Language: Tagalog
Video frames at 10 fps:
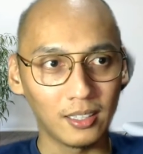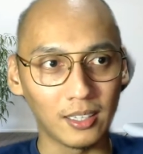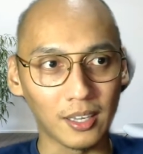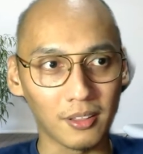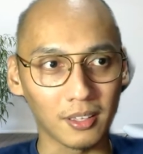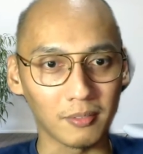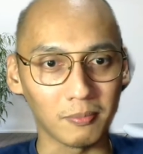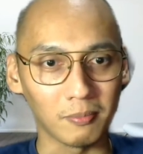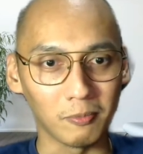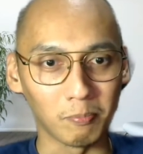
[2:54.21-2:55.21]
I think
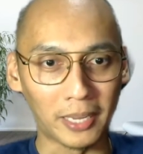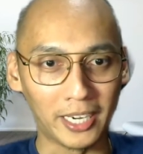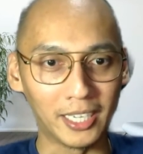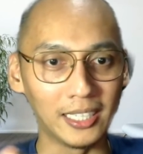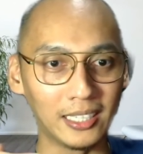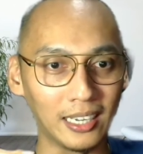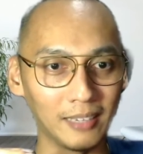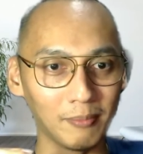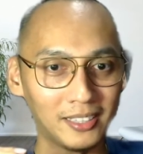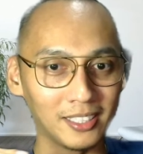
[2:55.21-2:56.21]
barely. I
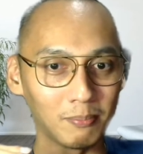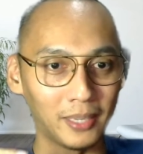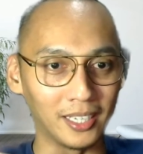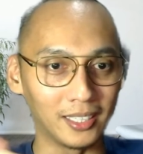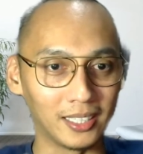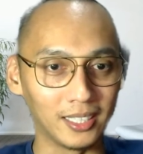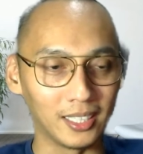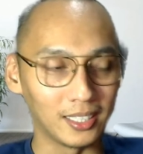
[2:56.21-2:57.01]
made it barely.